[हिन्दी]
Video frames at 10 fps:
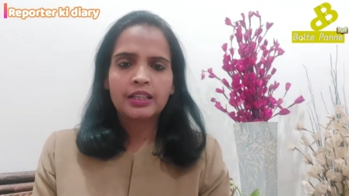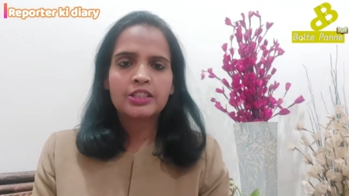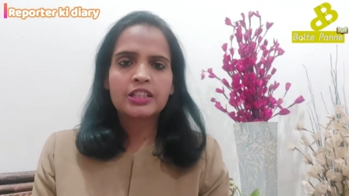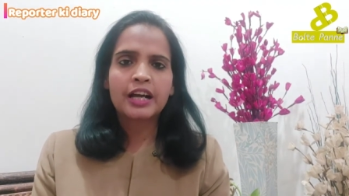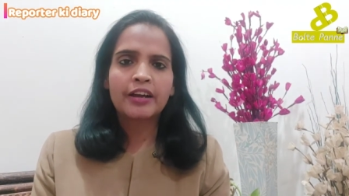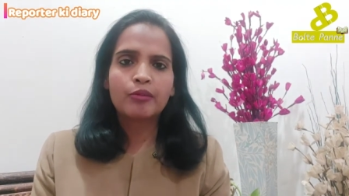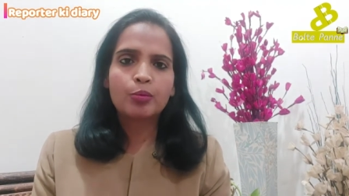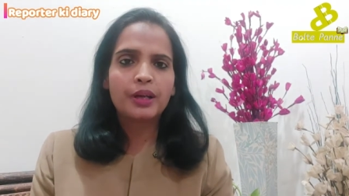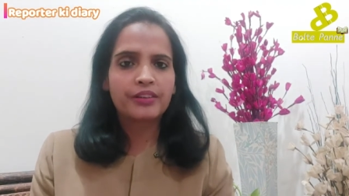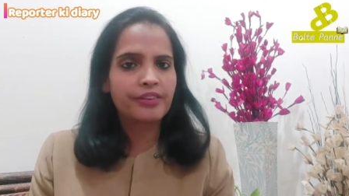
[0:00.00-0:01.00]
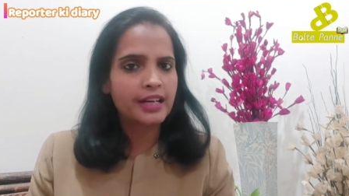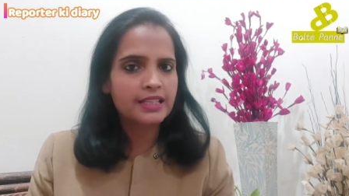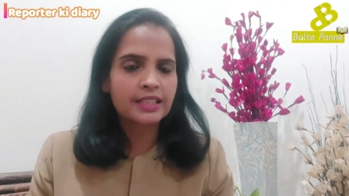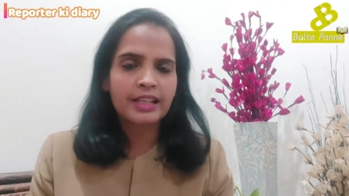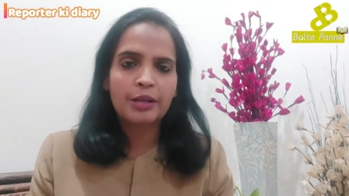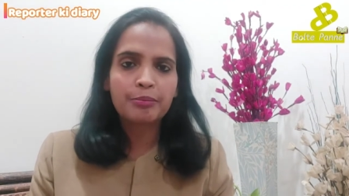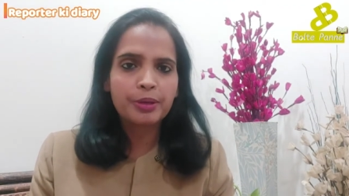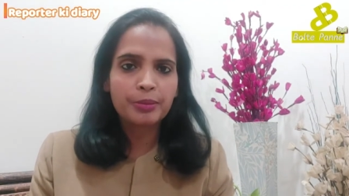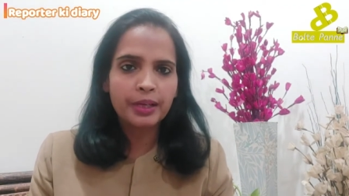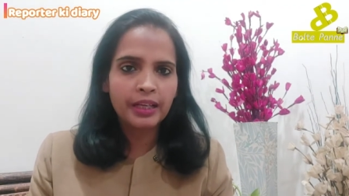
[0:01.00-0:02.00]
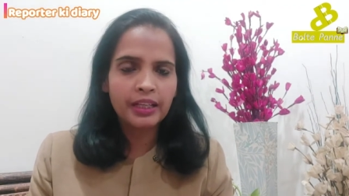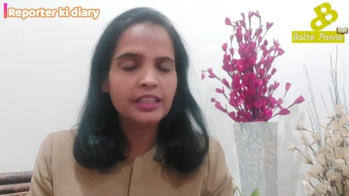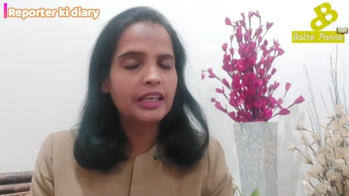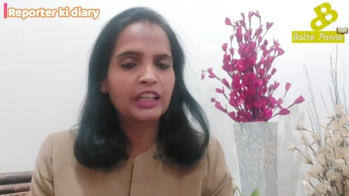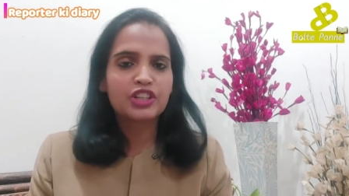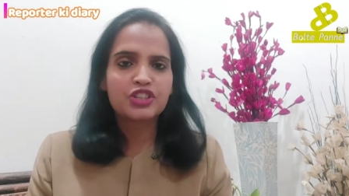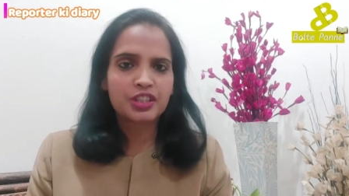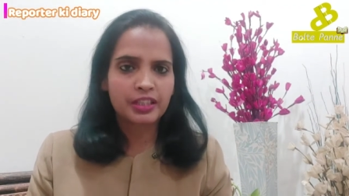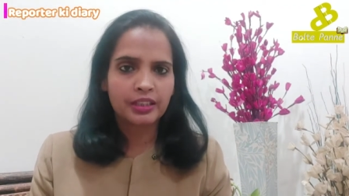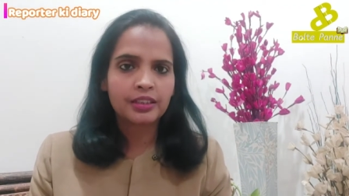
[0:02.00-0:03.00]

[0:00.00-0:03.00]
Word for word: चाहे वो ब्रेकफास्ट के टाइम पर मिले या लंच के